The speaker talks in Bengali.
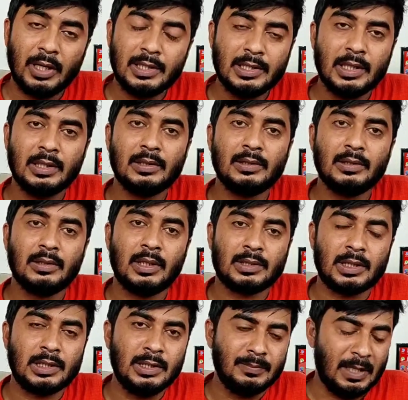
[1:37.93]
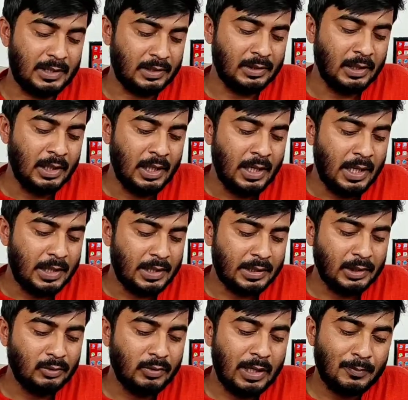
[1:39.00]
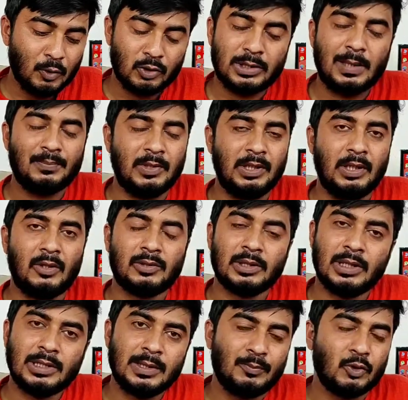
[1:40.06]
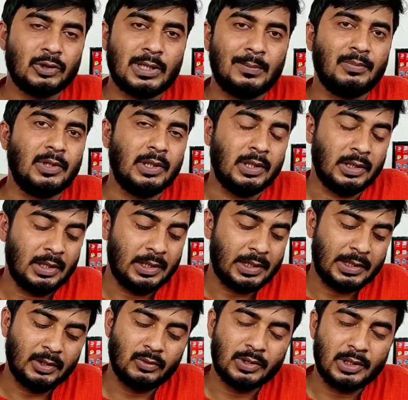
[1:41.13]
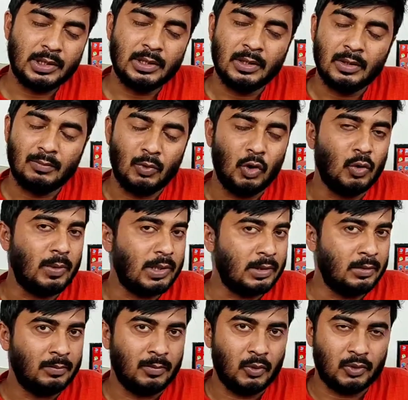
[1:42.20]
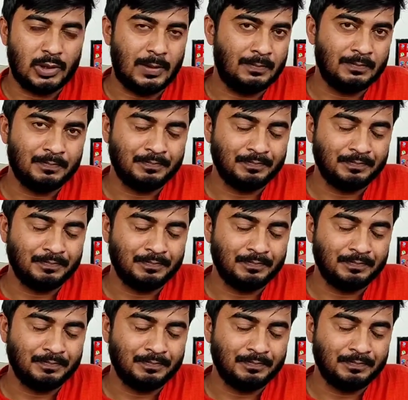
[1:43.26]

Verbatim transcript: এই যে একটা ডিমান্ড এটা কিন্তু এই প্রস্তাবটি অর্থাৎ যে প্রস্তাবটি এটা কিন্তু একটি মূল্যবান প্রস্তাব